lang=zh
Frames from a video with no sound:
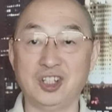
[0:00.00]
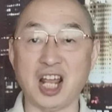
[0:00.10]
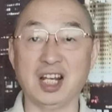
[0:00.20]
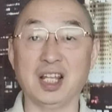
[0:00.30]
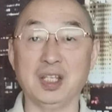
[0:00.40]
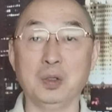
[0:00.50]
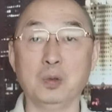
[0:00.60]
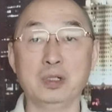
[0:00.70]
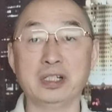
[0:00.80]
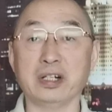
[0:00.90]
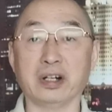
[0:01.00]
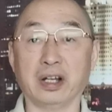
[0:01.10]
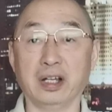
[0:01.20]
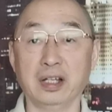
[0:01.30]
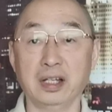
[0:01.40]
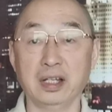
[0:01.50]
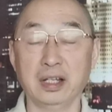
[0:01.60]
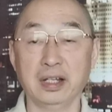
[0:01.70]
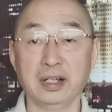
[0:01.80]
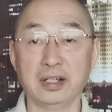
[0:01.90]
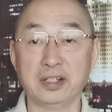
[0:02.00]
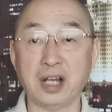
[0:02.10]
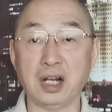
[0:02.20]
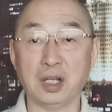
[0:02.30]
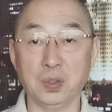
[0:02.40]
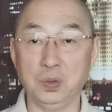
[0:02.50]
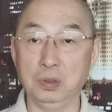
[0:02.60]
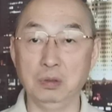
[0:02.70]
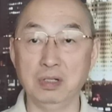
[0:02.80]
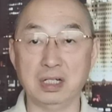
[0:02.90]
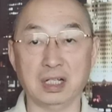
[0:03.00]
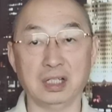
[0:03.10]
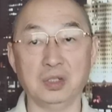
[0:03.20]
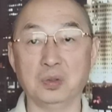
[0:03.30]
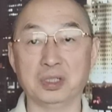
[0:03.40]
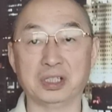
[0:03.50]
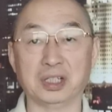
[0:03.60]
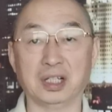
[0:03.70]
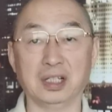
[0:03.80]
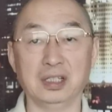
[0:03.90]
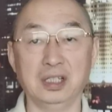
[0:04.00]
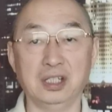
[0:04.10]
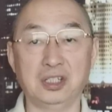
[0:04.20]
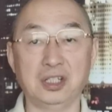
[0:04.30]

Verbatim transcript: 占了优势了，占了舆论上的优势了，以